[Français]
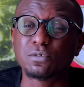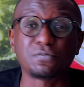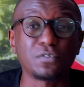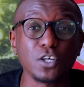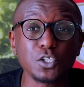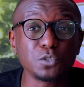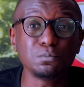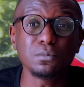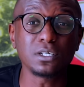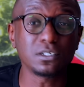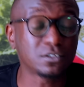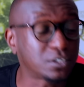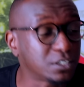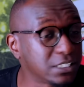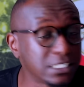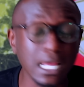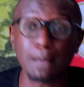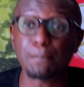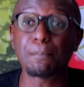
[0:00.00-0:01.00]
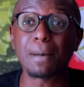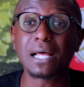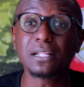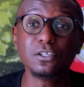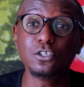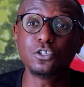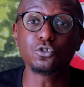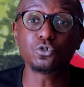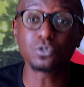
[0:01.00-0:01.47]
Franchement, il n'y a pas
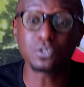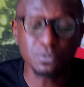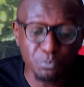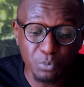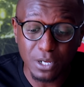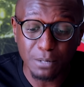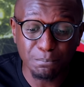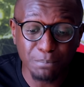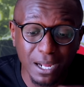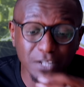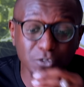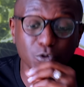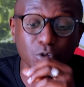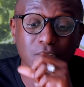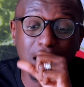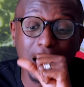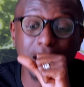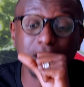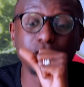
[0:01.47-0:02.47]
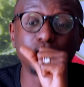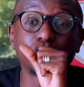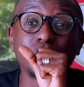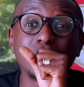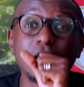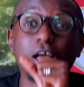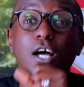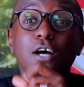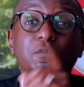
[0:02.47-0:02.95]
de Bretton Breton a
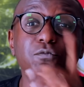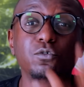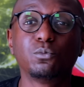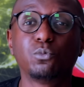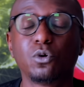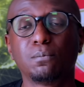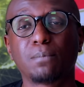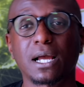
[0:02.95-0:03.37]
joué un football.